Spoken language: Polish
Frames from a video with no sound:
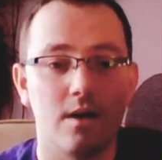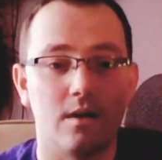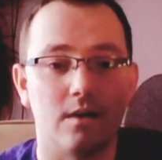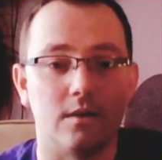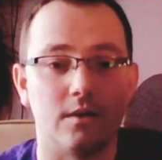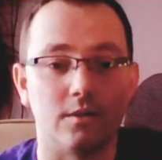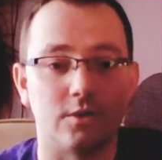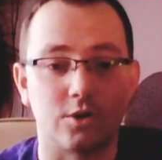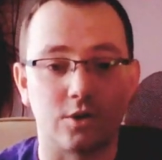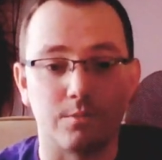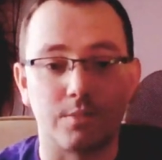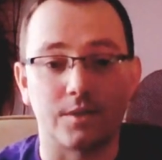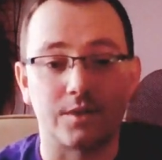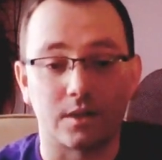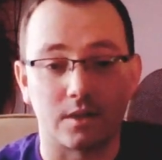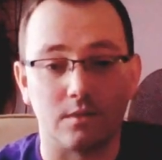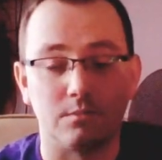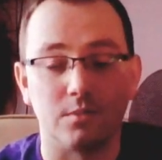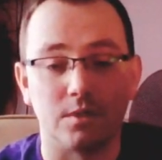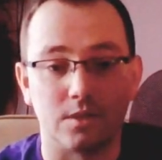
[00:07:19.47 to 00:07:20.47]
E, trzeba
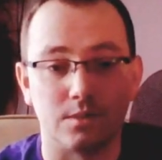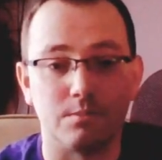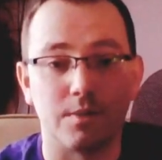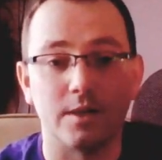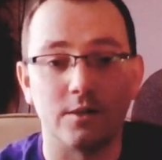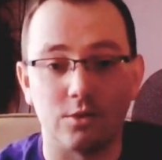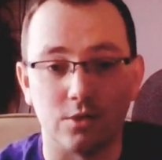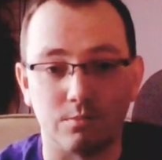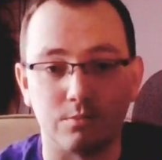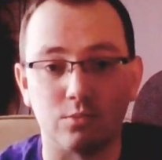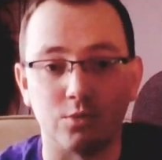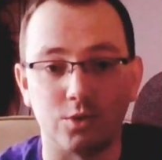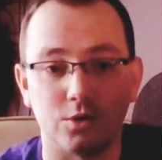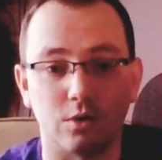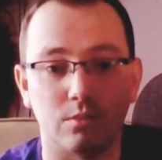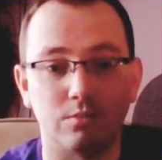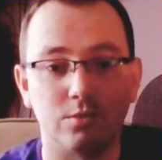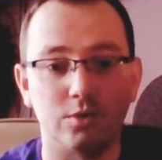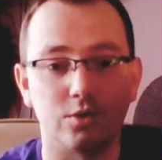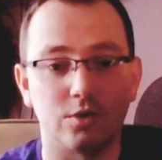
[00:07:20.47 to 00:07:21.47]
taki miks będzie później
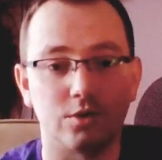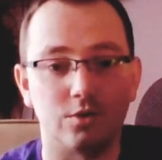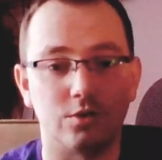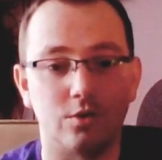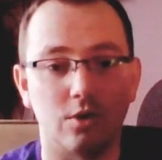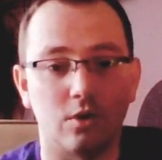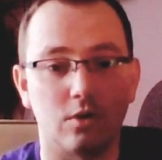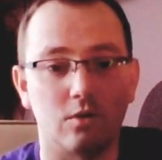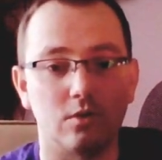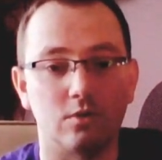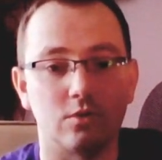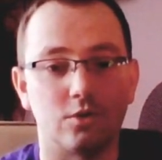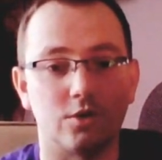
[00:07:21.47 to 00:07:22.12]
obniżyć do